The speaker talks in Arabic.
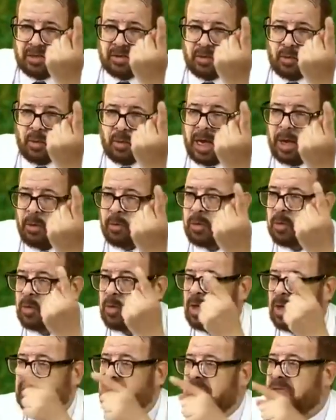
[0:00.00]

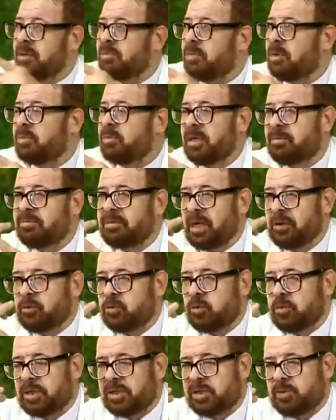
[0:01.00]
وكرات الدم البيضاء
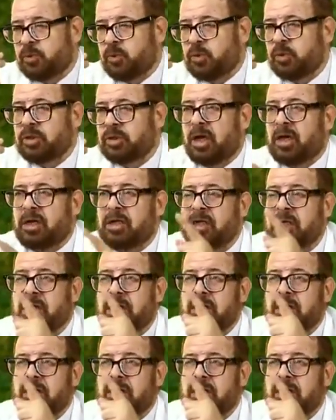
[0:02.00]
بتاعته مظبوطه